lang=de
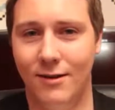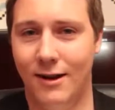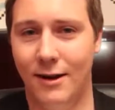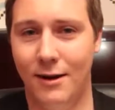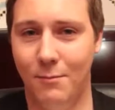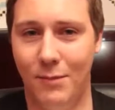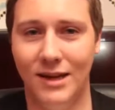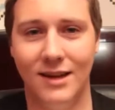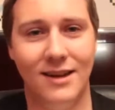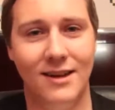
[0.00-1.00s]
ein
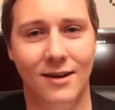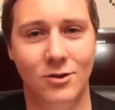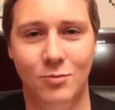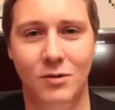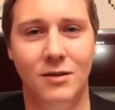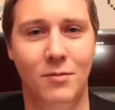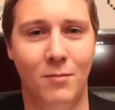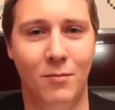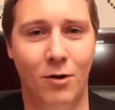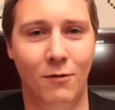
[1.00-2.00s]
mega geniales Spiel mit
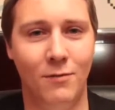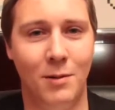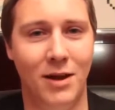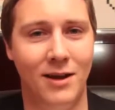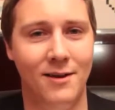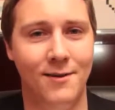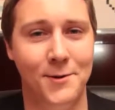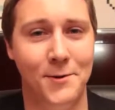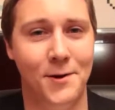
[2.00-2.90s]
einem offenen Ende